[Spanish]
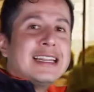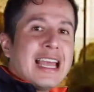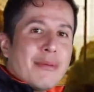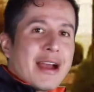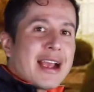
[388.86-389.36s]

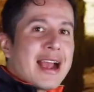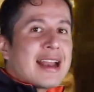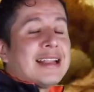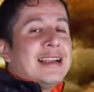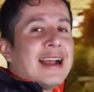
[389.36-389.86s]
de
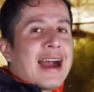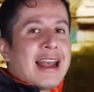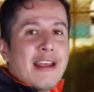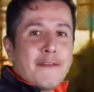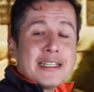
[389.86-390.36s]
bajar a
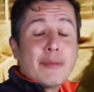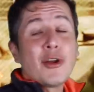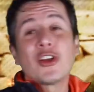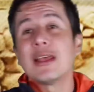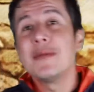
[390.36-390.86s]
la defensa,
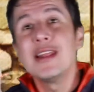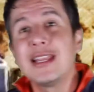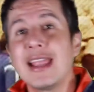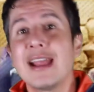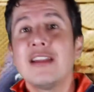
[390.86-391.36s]
pero que también
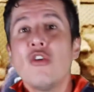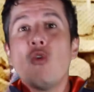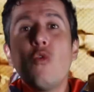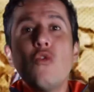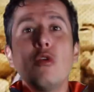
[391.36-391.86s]
tengan
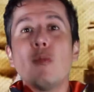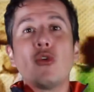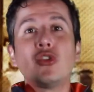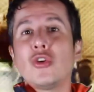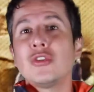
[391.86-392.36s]
un
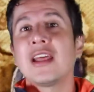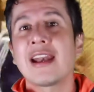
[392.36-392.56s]
montón de